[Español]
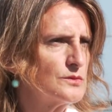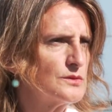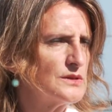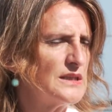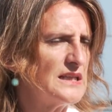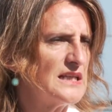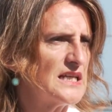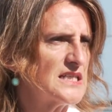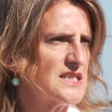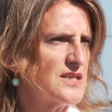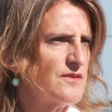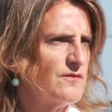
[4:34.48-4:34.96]

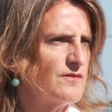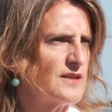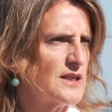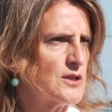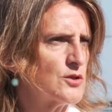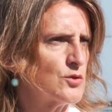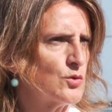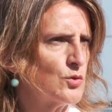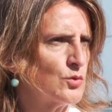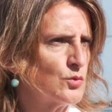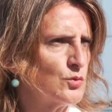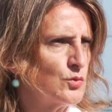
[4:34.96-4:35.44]
de las
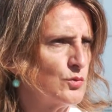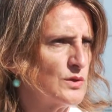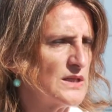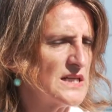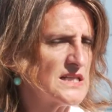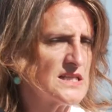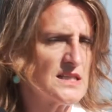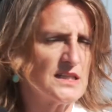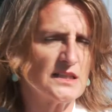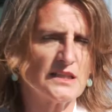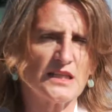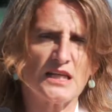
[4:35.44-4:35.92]

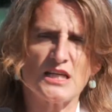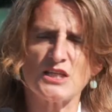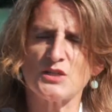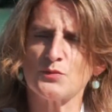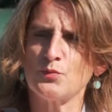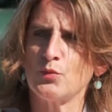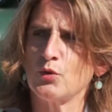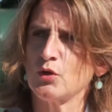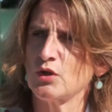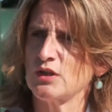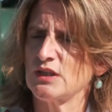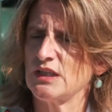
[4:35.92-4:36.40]
infraestructuras de
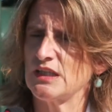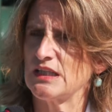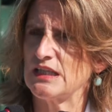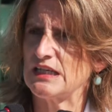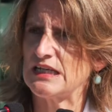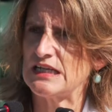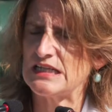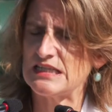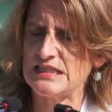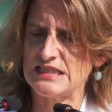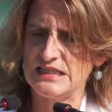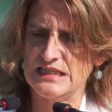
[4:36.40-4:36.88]
transporte
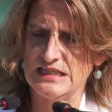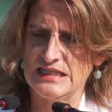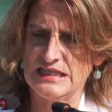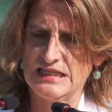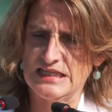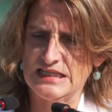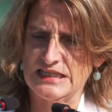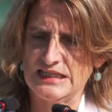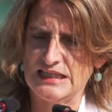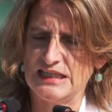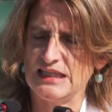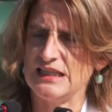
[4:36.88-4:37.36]
de gas
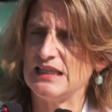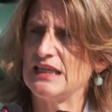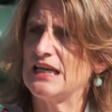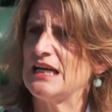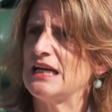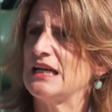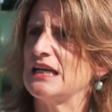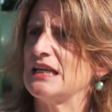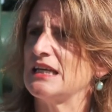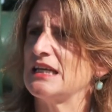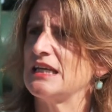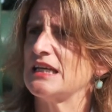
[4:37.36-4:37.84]
que
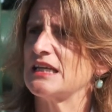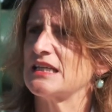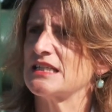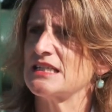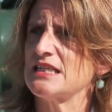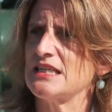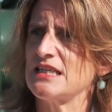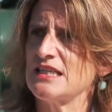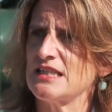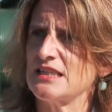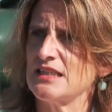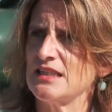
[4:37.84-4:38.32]
ya
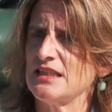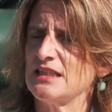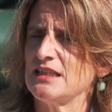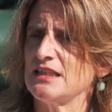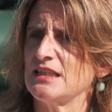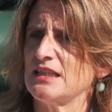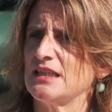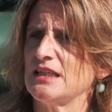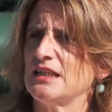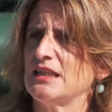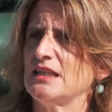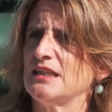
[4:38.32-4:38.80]

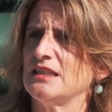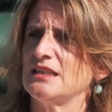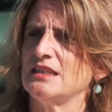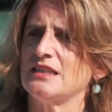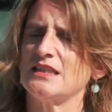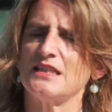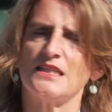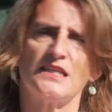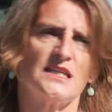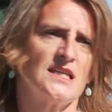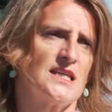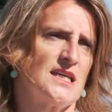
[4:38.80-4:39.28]
existen
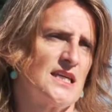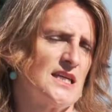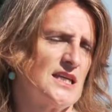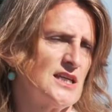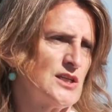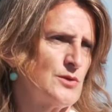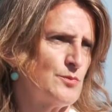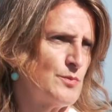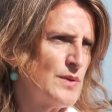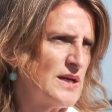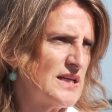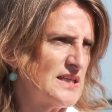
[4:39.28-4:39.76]
entre
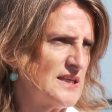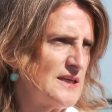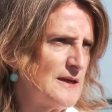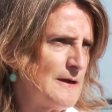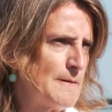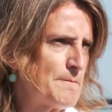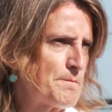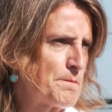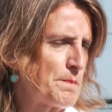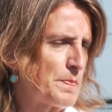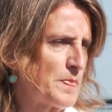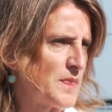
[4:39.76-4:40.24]

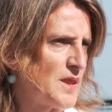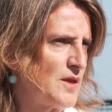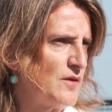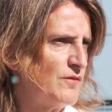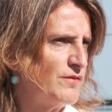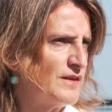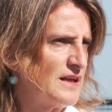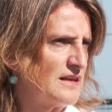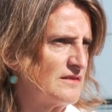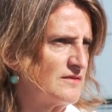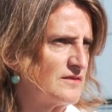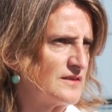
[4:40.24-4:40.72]
España y
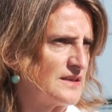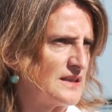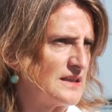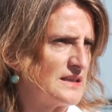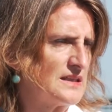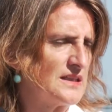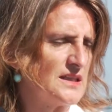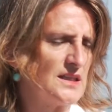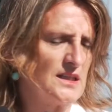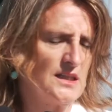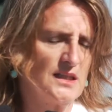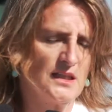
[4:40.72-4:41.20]
Francia.
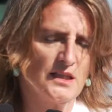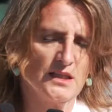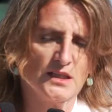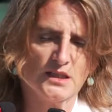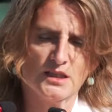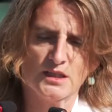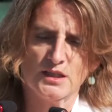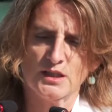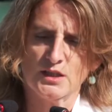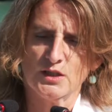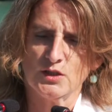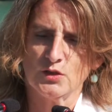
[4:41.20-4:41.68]

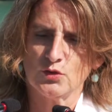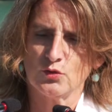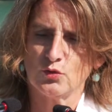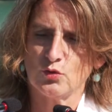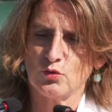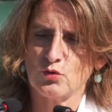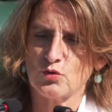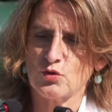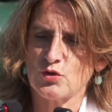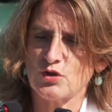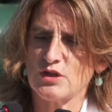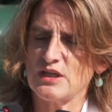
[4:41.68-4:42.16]

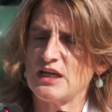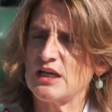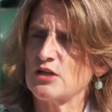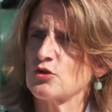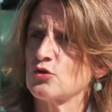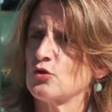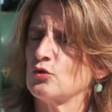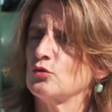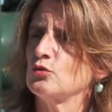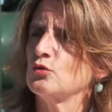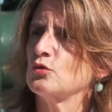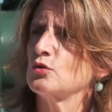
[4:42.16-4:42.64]
Dos
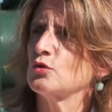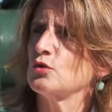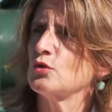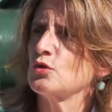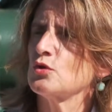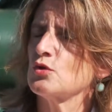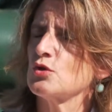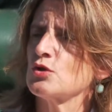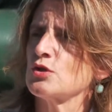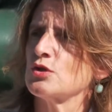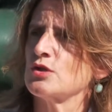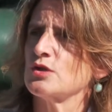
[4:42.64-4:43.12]

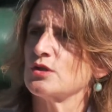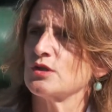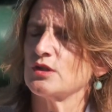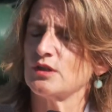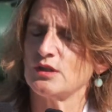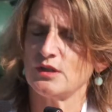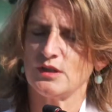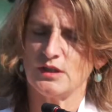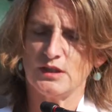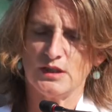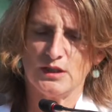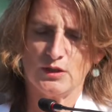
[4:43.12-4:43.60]
gasoductos
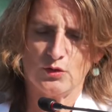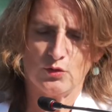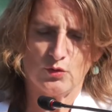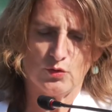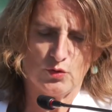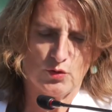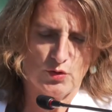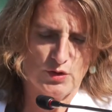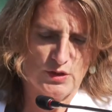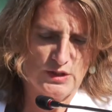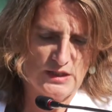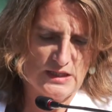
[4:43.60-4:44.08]
que
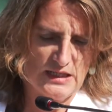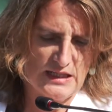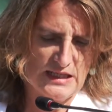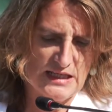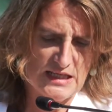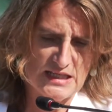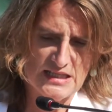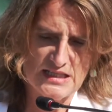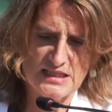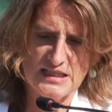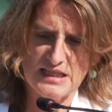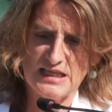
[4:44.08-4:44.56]
con
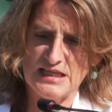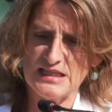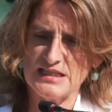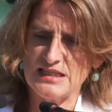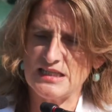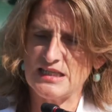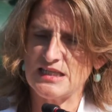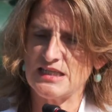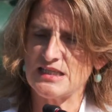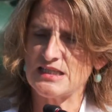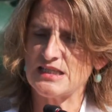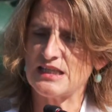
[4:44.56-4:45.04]

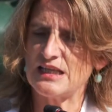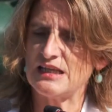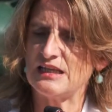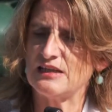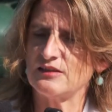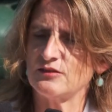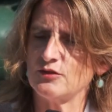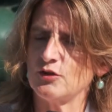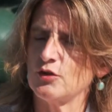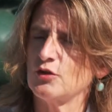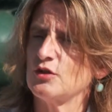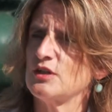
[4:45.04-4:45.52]
estas
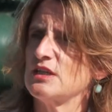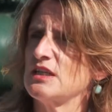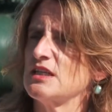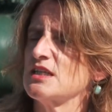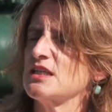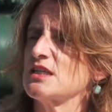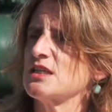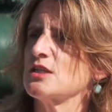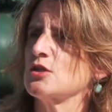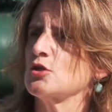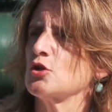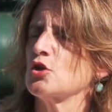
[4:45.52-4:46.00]

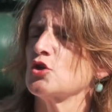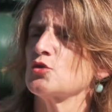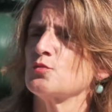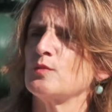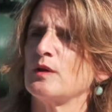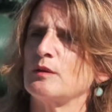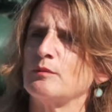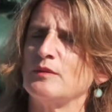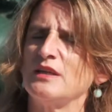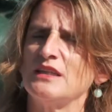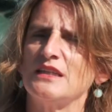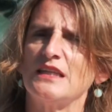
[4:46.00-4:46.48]
instalaciones nos
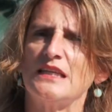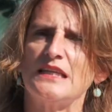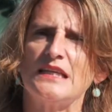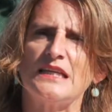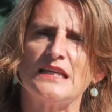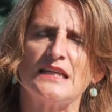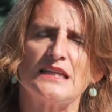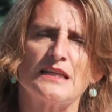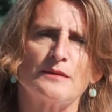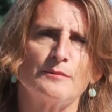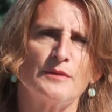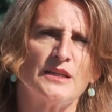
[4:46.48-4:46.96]
permiten
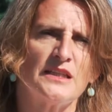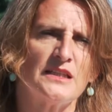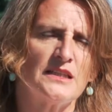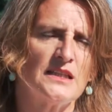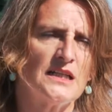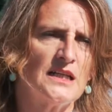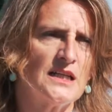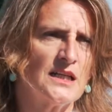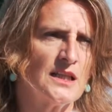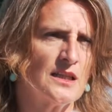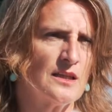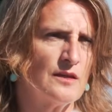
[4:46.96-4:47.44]

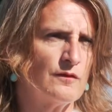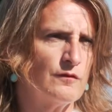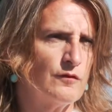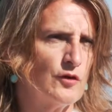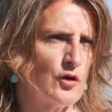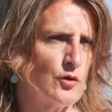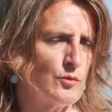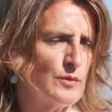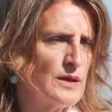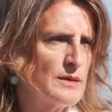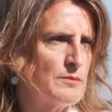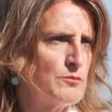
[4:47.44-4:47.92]
incrementar de
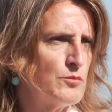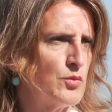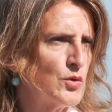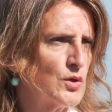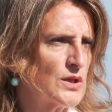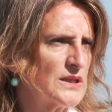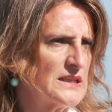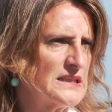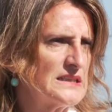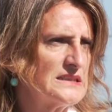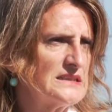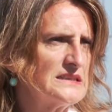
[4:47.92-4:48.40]
forma
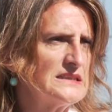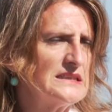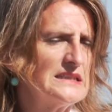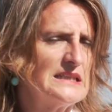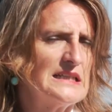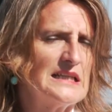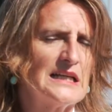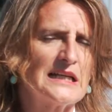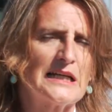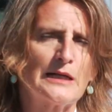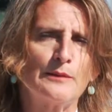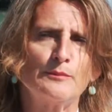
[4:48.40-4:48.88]

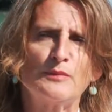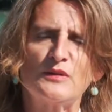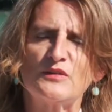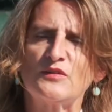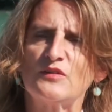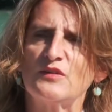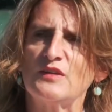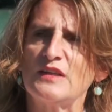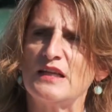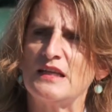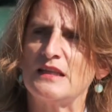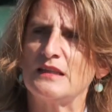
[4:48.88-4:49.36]
importante la
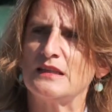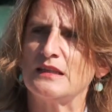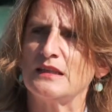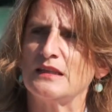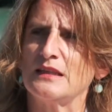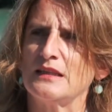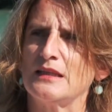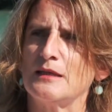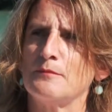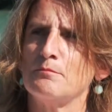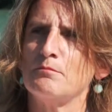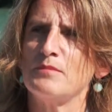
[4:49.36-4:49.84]
capacidad
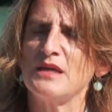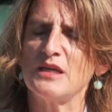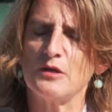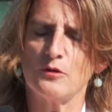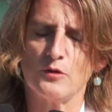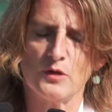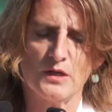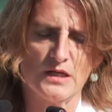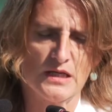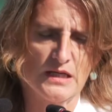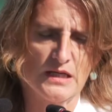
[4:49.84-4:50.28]
de envío